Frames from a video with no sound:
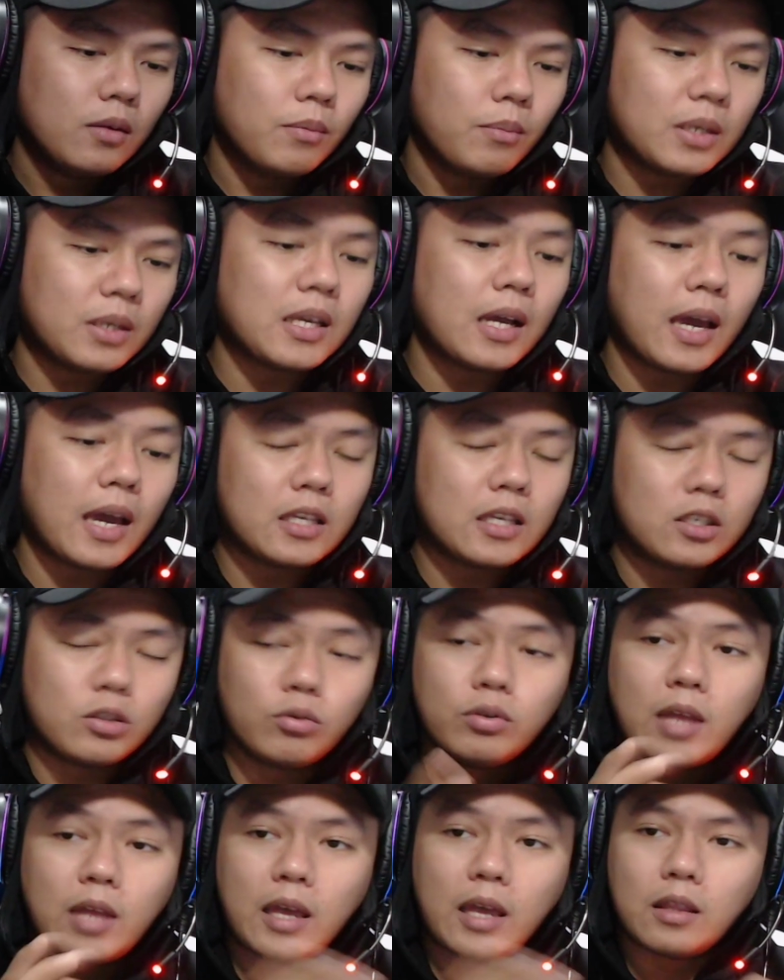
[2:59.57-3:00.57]
Basta guys,
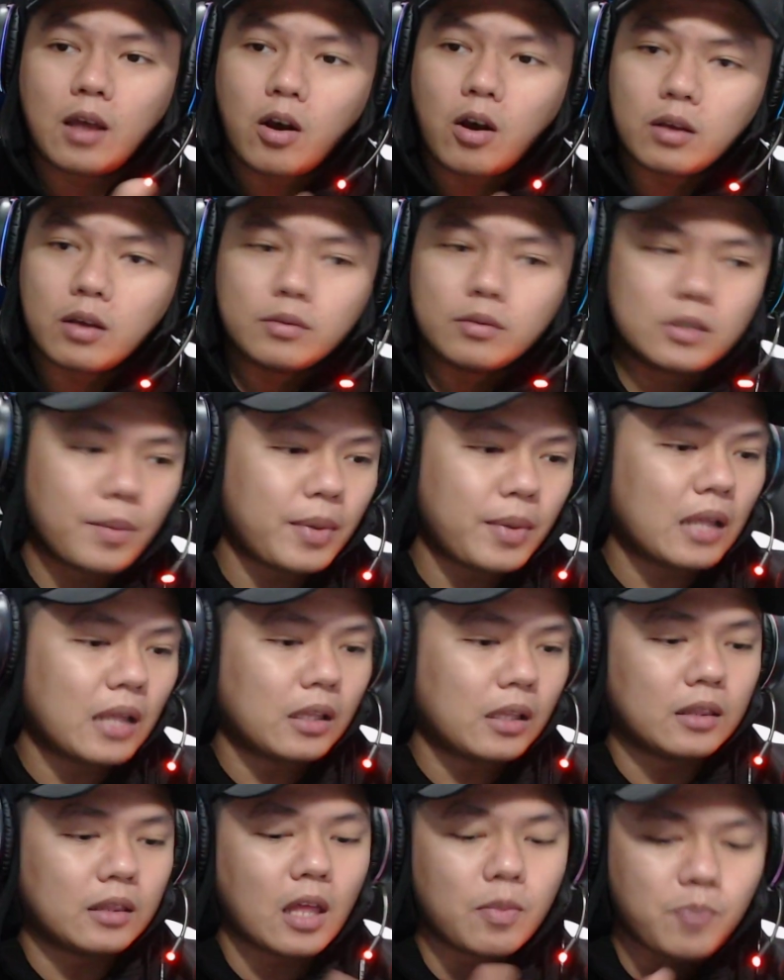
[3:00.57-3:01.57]
2.9. Uh, ah, sabihin
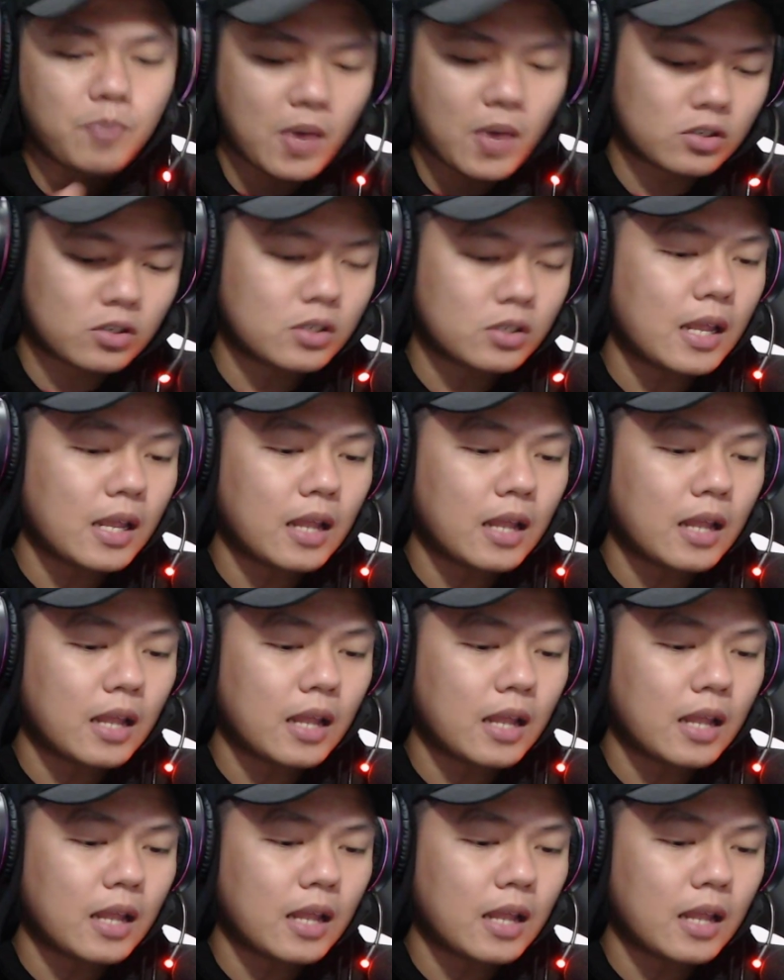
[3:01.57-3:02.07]
natin 10 pesos na lang